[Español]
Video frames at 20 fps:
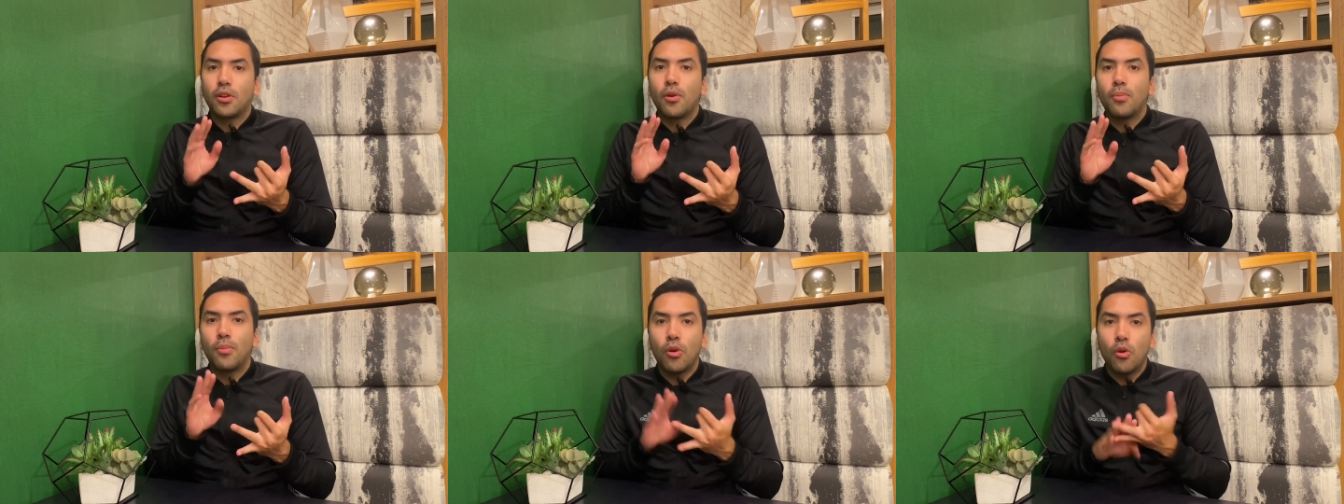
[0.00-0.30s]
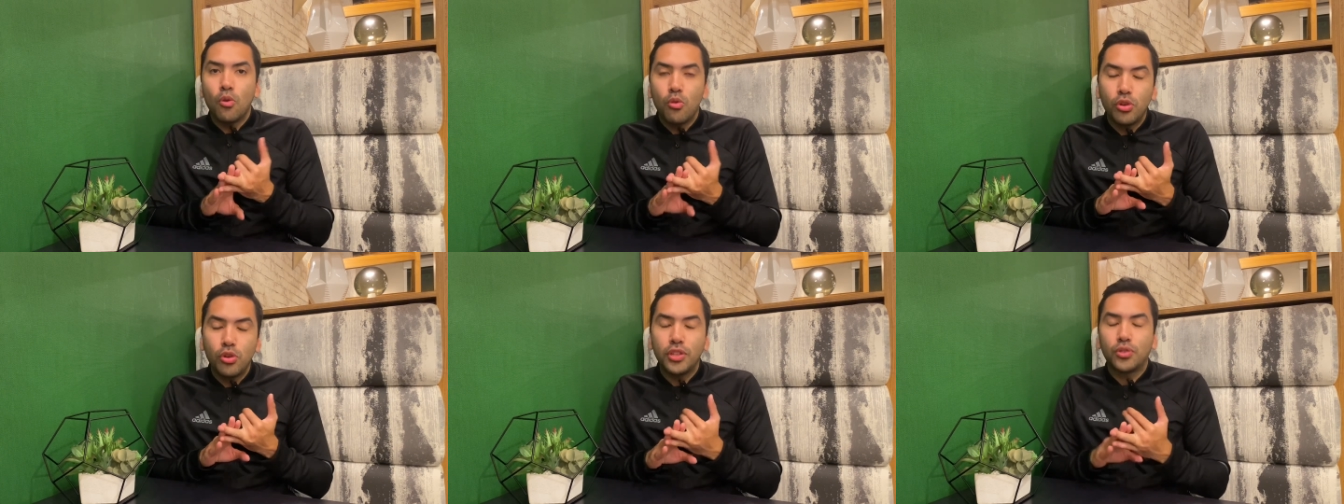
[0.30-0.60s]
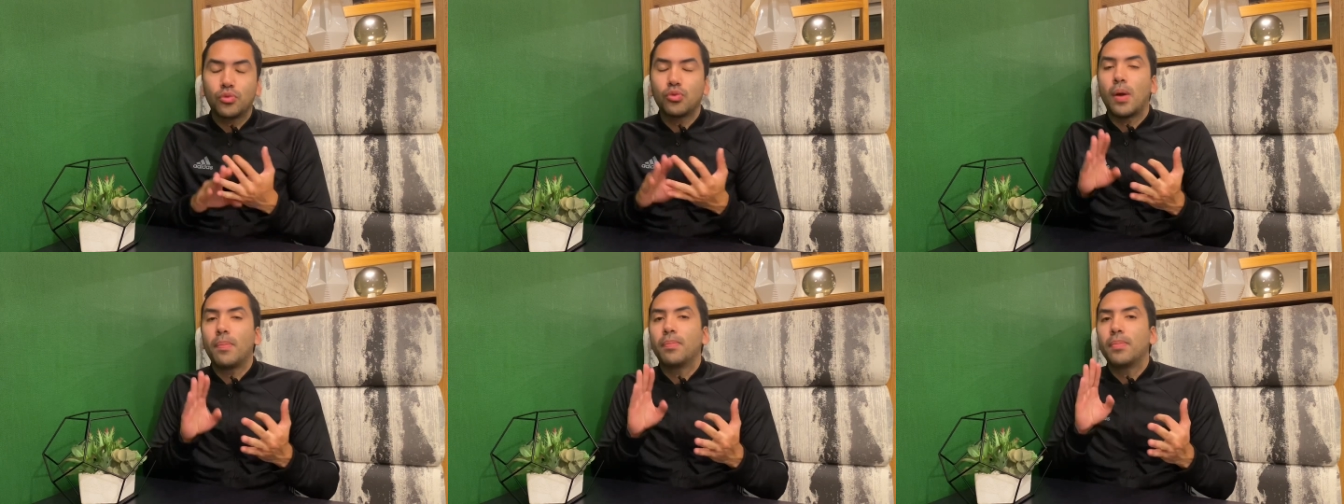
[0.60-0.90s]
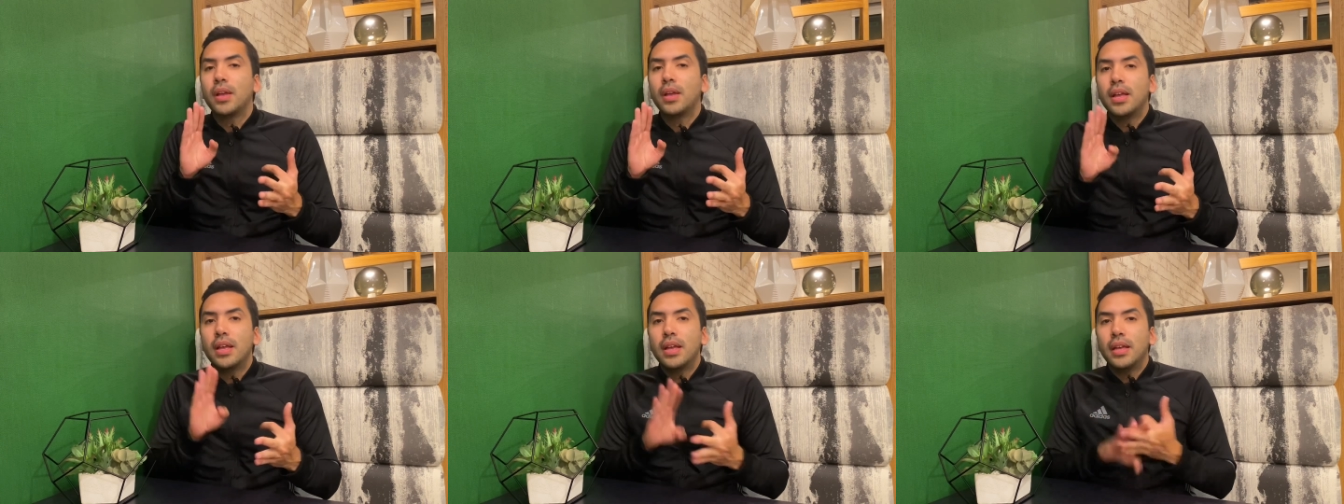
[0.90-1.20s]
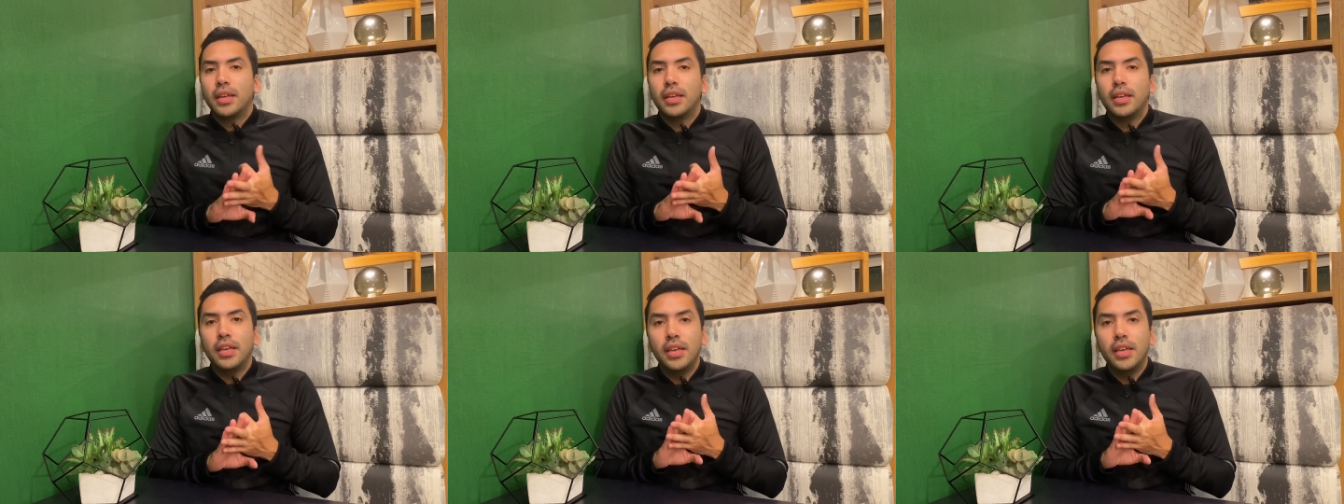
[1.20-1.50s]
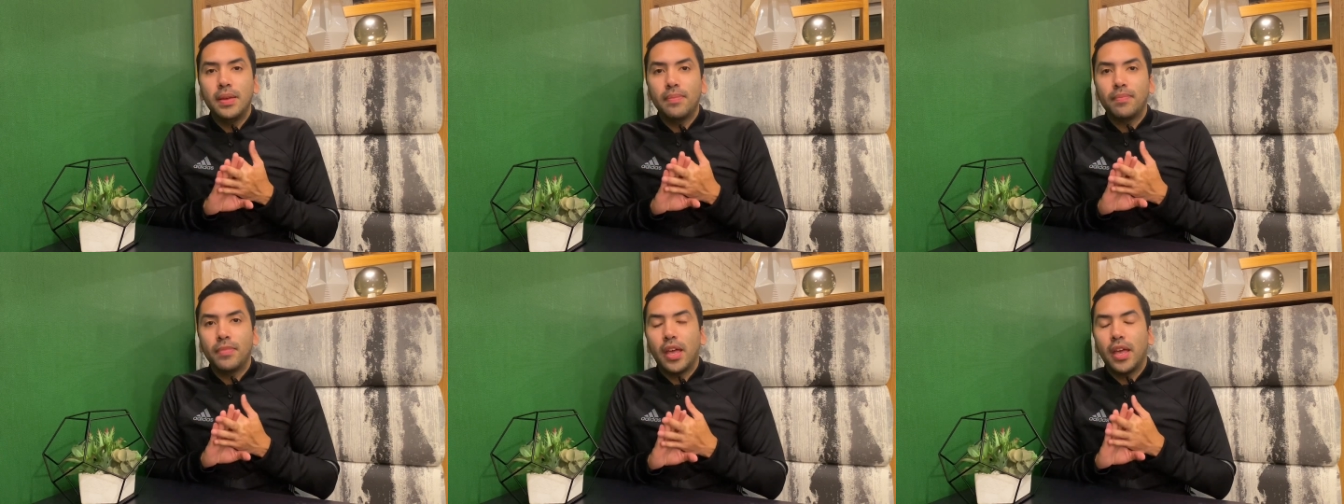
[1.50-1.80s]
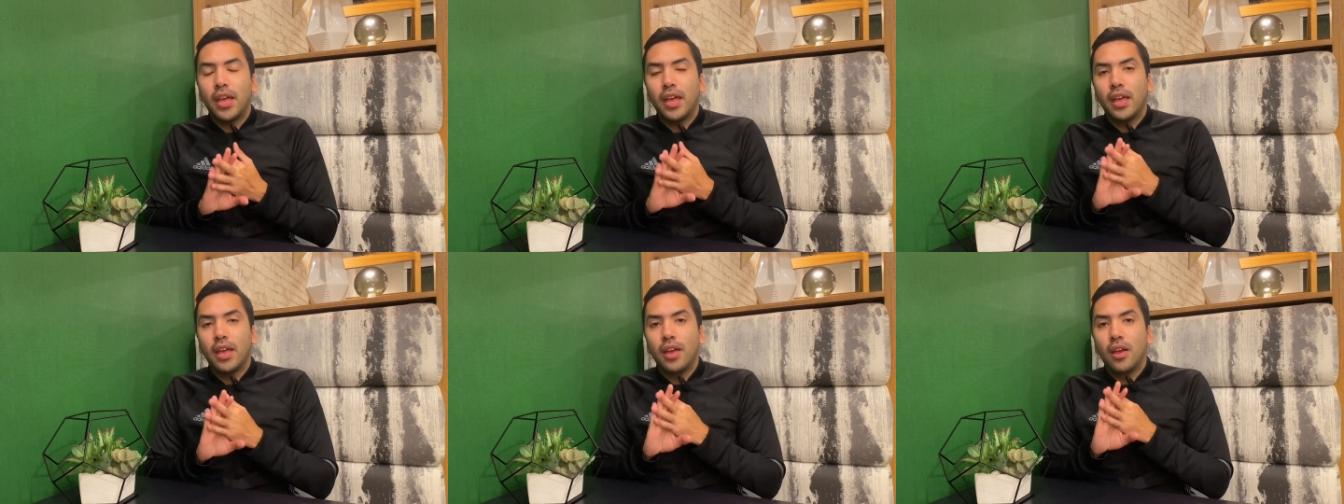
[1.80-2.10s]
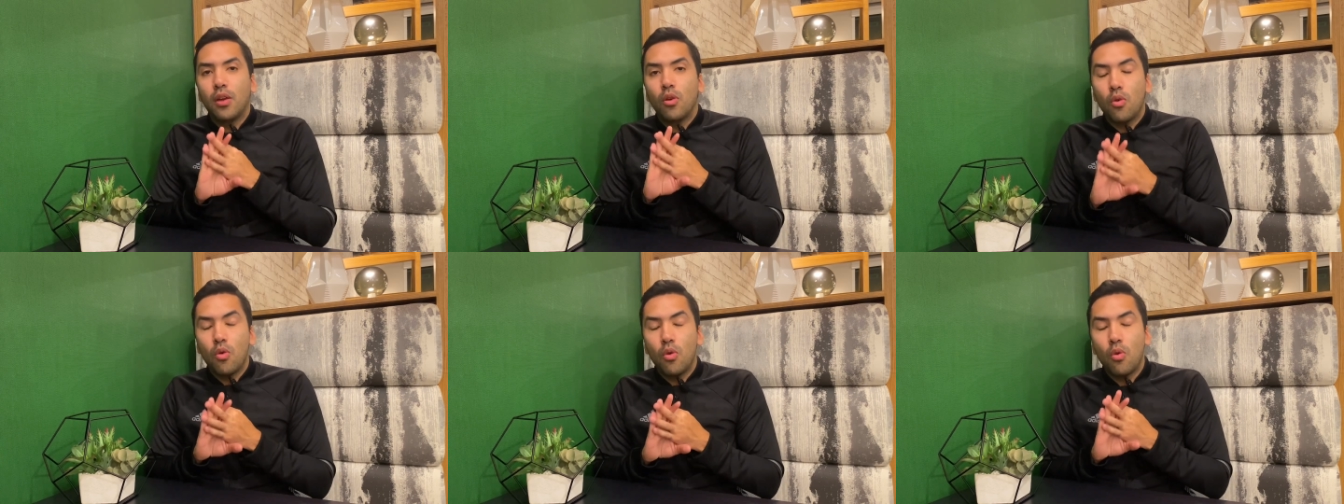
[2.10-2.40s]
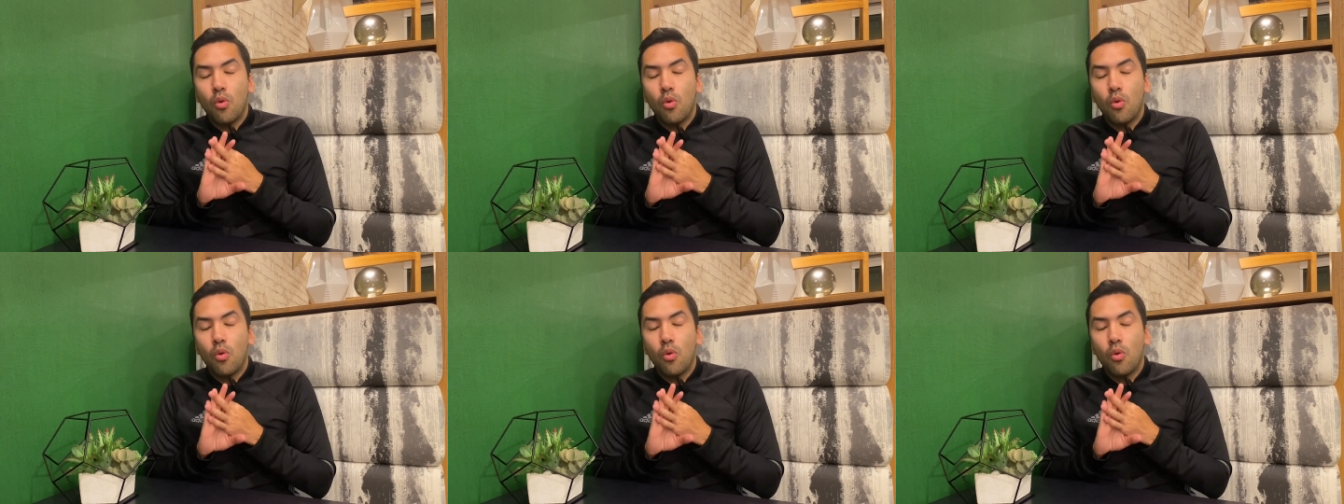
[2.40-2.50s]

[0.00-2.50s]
como Uniswap y eh,